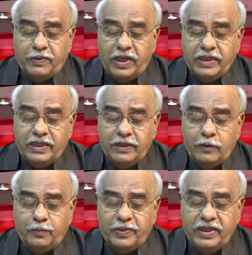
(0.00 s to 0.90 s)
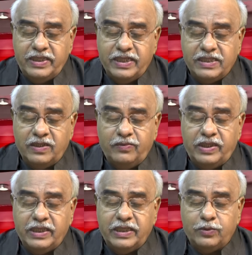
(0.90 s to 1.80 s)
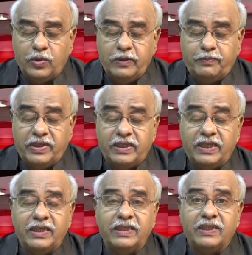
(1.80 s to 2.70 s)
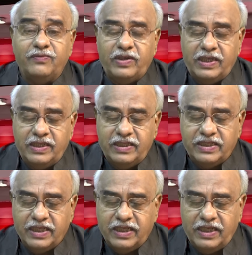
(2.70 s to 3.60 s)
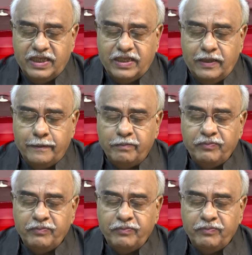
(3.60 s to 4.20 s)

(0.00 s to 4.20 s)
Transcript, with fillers: పార్టీలో పనిచేసిన వారికే తొలి ప్రాధాన్యత ఇవ్వాలనేది జగన్ లెక్క